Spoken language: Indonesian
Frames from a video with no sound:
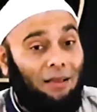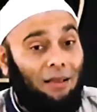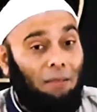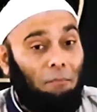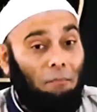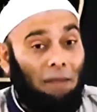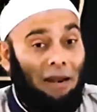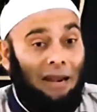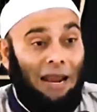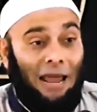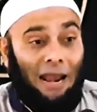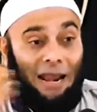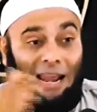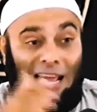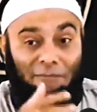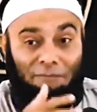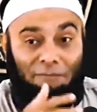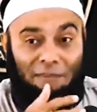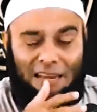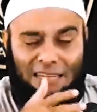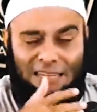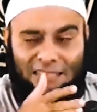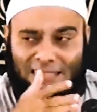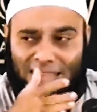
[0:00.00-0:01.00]
Menahan
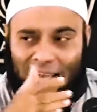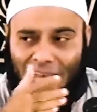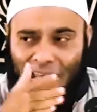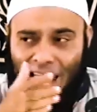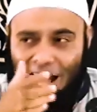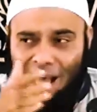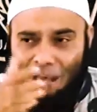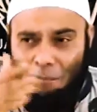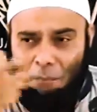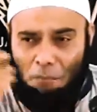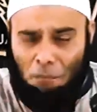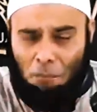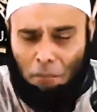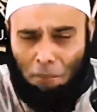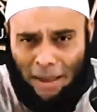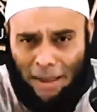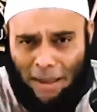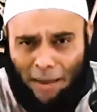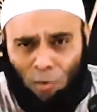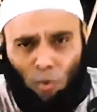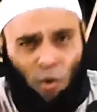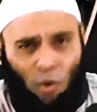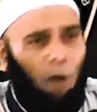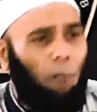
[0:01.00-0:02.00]
lapar
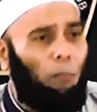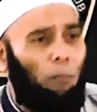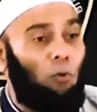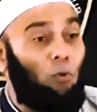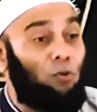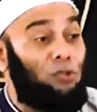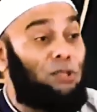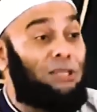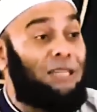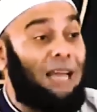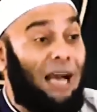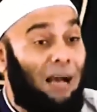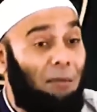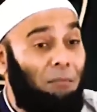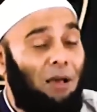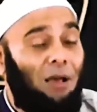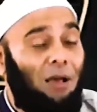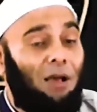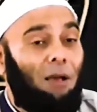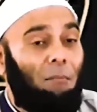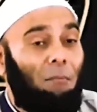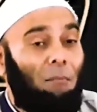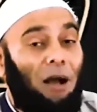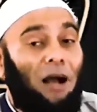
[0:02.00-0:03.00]
sampai 20 jam,
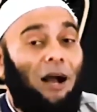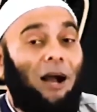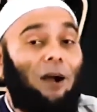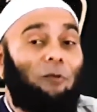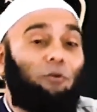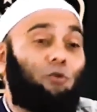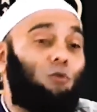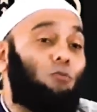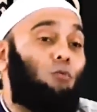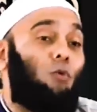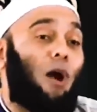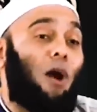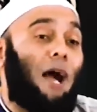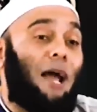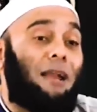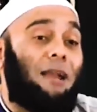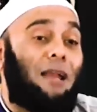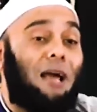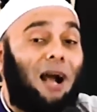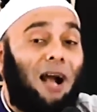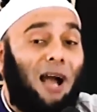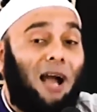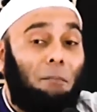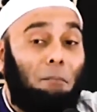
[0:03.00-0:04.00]
maka tubuh
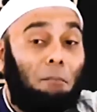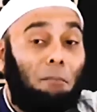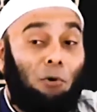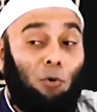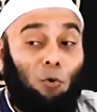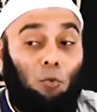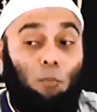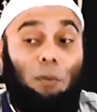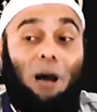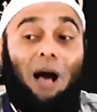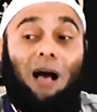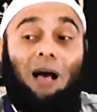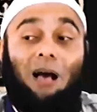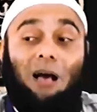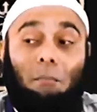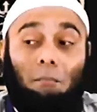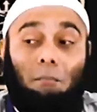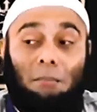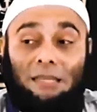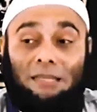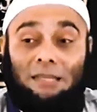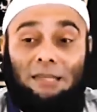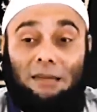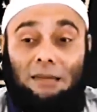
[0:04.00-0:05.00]
Anda akan berubah
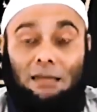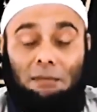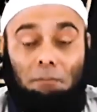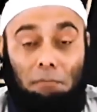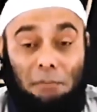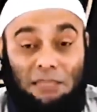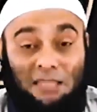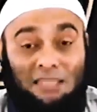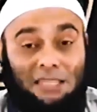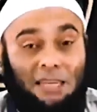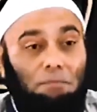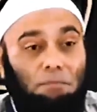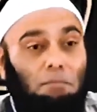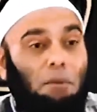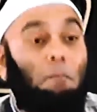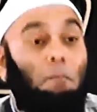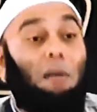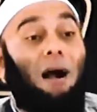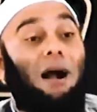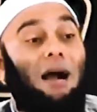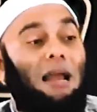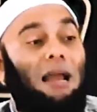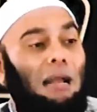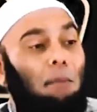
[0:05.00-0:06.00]
menjadi mesin
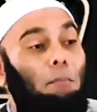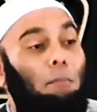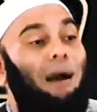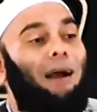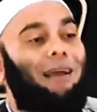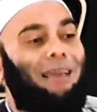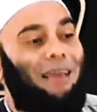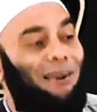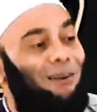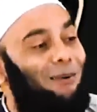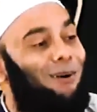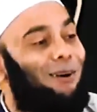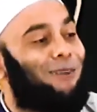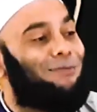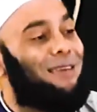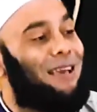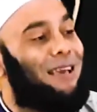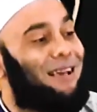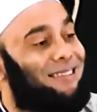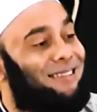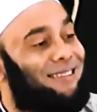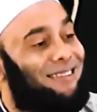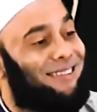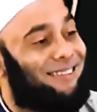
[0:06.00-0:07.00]
pembakar lemak yang luar
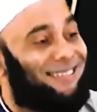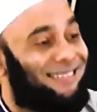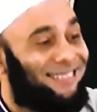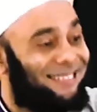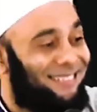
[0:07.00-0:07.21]
biasa.